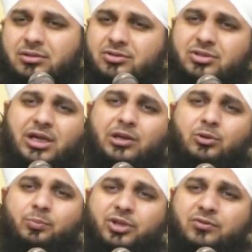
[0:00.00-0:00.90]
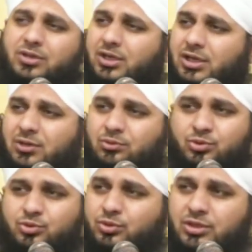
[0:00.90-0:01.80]
सालों बीत गए
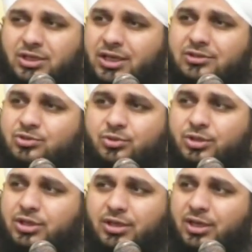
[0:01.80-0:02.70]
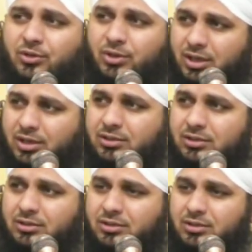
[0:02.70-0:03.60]
हुजूर की नात सुन के नहीं रोया
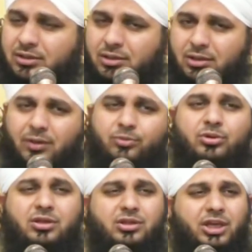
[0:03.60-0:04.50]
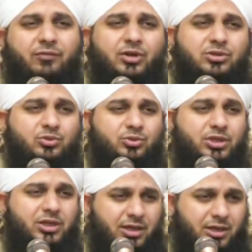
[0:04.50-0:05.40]
अब तो कितना वक्त
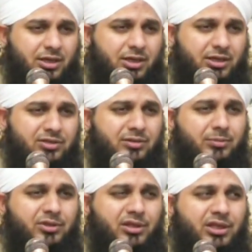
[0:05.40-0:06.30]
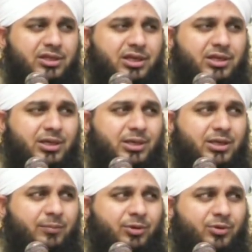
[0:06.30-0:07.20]
गुजर गया है इसे मदीने जाने के
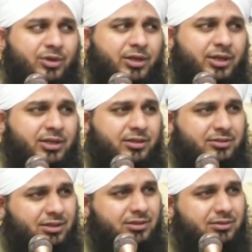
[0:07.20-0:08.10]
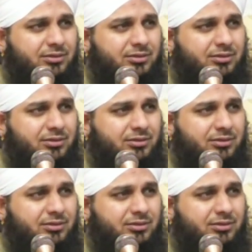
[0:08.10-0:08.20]
लिए भी रोना नहीं आता